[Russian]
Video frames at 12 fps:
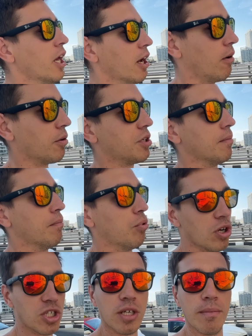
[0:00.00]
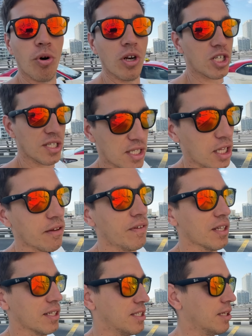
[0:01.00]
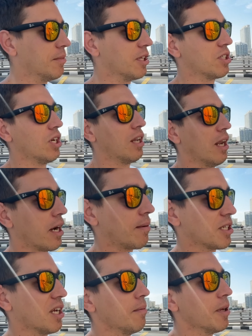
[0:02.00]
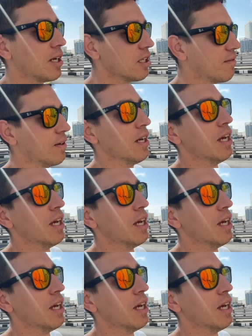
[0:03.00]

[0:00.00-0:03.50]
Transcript: в общем, больше и больше становилось именно жителей Арабских Эмиратов